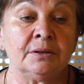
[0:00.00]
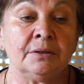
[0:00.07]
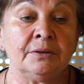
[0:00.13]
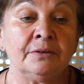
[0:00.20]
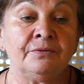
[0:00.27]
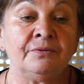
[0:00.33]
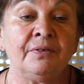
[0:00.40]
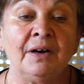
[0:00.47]

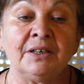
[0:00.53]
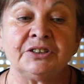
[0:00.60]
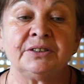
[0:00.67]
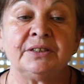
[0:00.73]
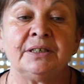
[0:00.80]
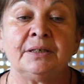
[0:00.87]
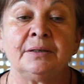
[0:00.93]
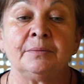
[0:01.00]
э,
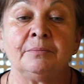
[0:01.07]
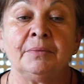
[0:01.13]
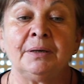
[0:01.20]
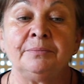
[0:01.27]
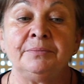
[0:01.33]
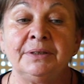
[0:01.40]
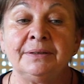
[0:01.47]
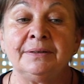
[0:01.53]
важный
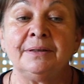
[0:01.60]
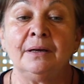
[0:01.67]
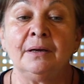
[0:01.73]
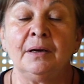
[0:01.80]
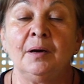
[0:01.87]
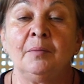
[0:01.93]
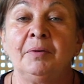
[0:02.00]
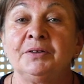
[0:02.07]
момент –
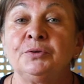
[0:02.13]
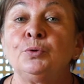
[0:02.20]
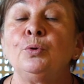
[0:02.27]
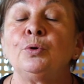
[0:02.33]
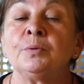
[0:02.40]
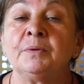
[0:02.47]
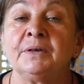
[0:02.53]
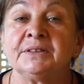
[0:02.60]

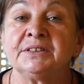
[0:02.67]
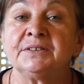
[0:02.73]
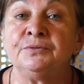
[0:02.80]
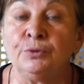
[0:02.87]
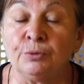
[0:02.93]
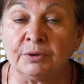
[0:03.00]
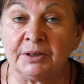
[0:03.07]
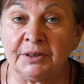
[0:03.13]
подкормка
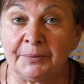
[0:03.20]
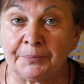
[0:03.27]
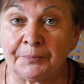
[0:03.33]
свеклы.